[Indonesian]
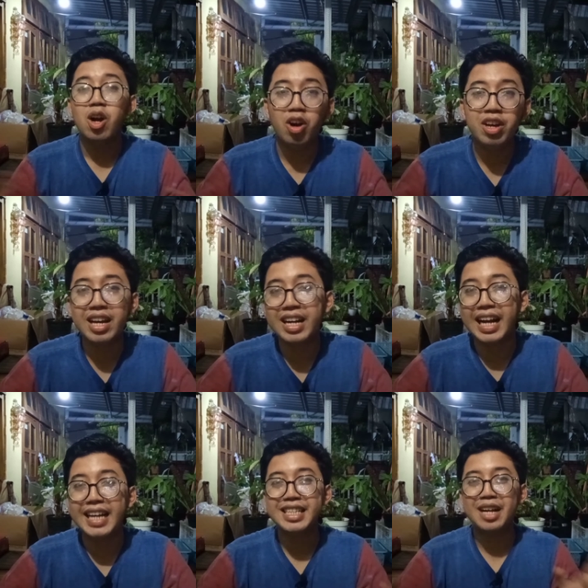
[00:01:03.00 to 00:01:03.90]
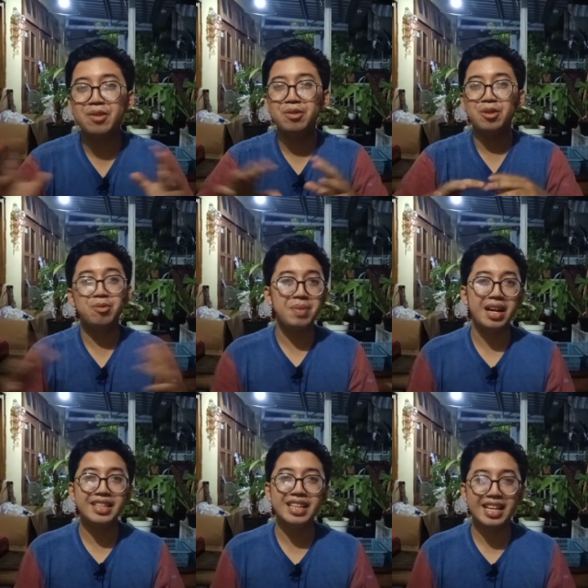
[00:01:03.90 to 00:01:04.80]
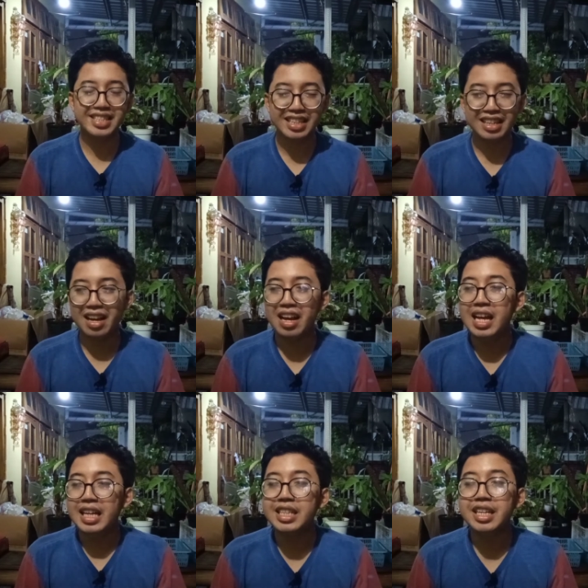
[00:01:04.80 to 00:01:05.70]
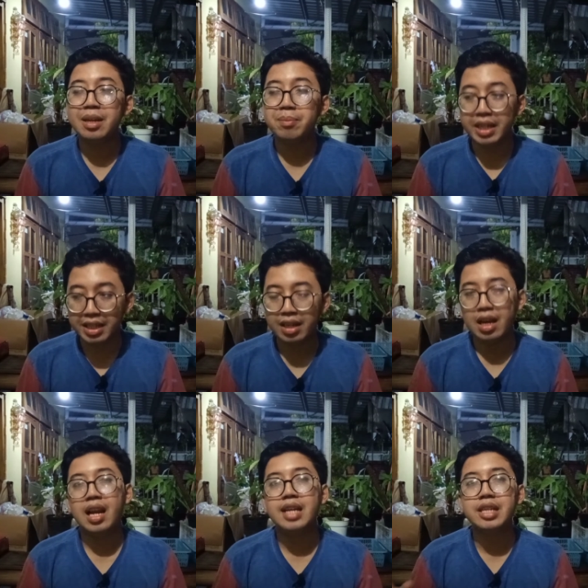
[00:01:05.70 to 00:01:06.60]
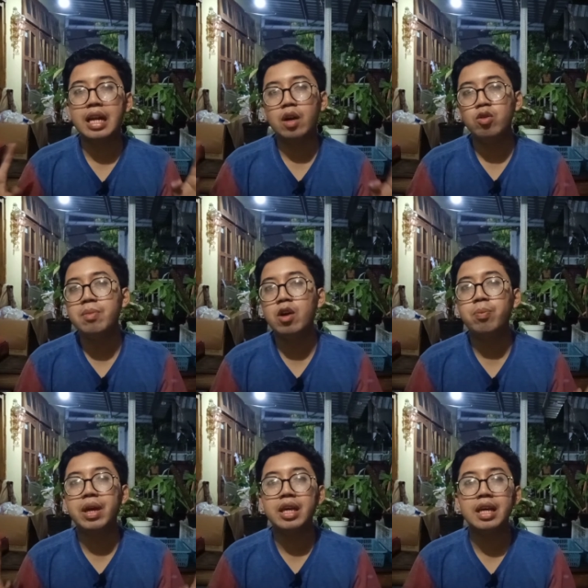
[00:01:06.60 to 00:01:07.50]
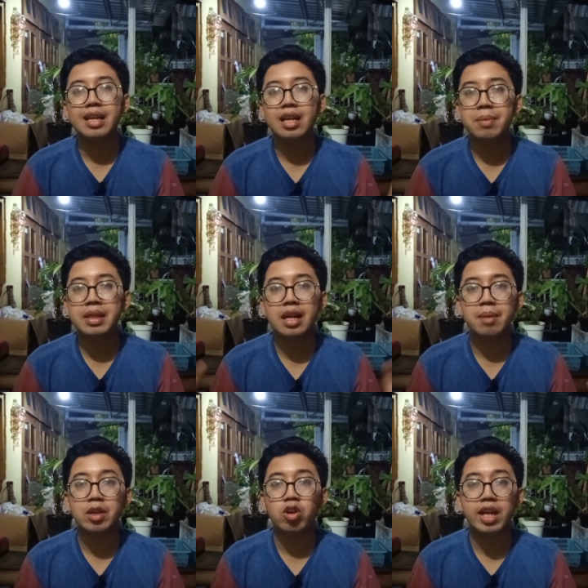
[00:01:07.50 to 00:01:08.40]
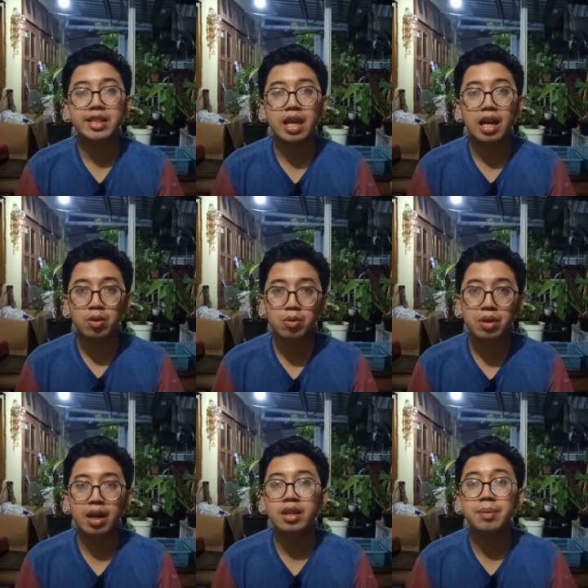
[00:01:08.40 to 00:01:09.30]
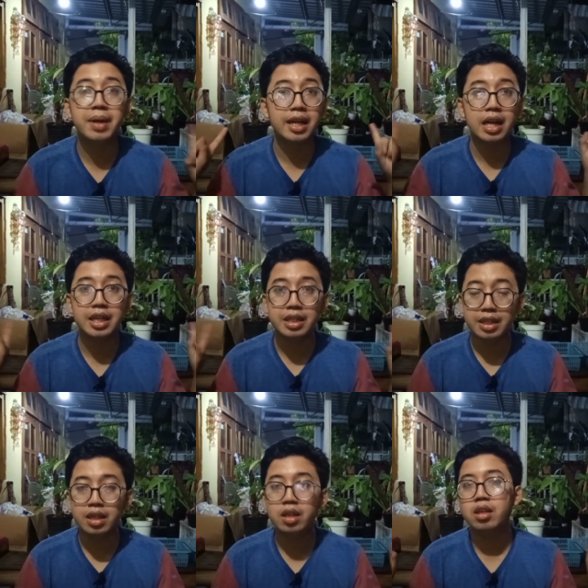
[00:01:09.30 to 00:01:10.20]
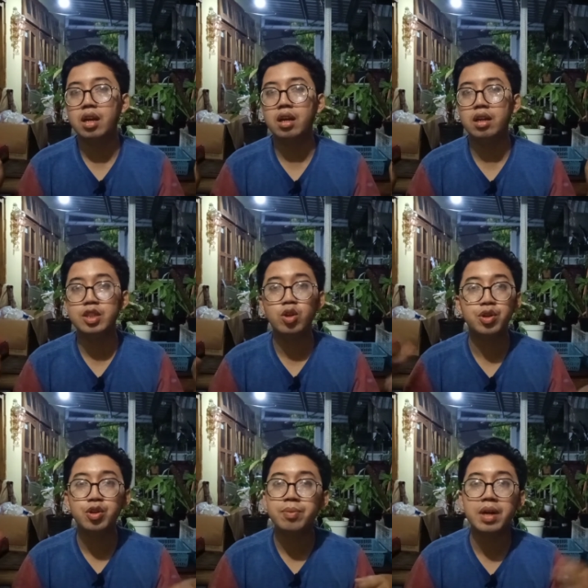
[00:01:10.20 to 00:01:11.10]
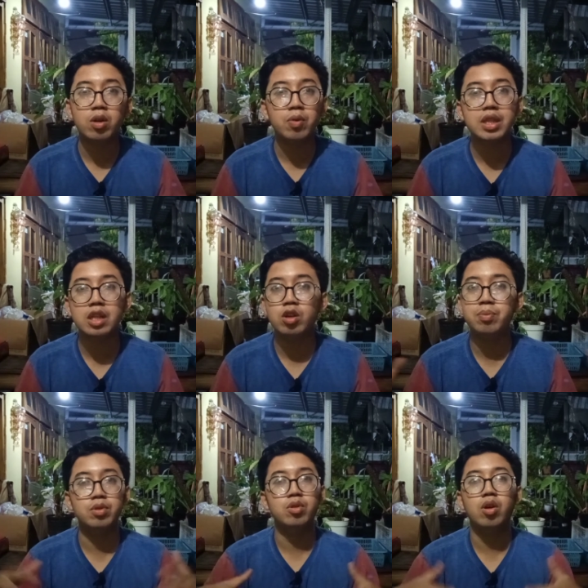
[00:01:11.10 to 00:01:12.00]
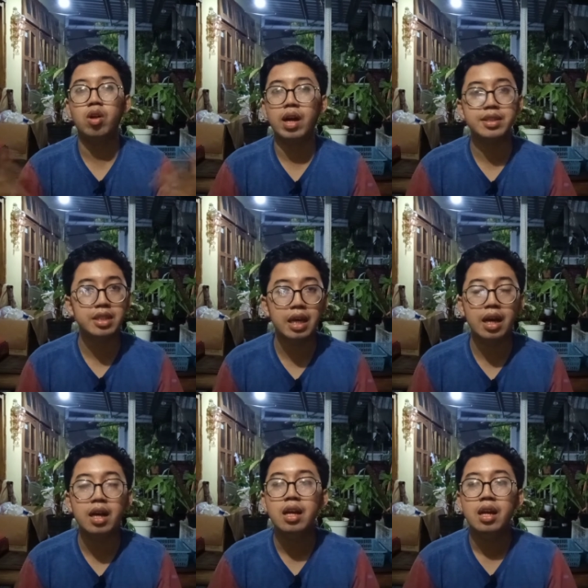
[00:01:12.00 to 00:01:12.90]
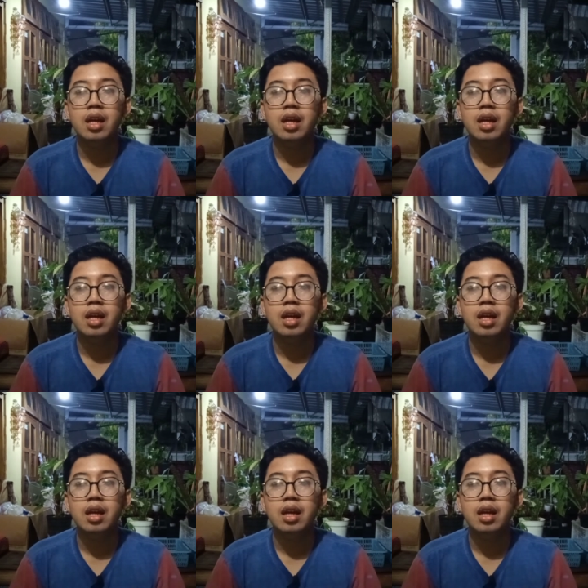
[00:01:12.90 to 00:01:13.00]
Oh iya guys, aku lupa ngejelasin ya. Jadi begini, alasan aku mau packing tanaman-tanaman koleksi aku ya di belakang ini, uh, singonium, arawit ataupun kolokasia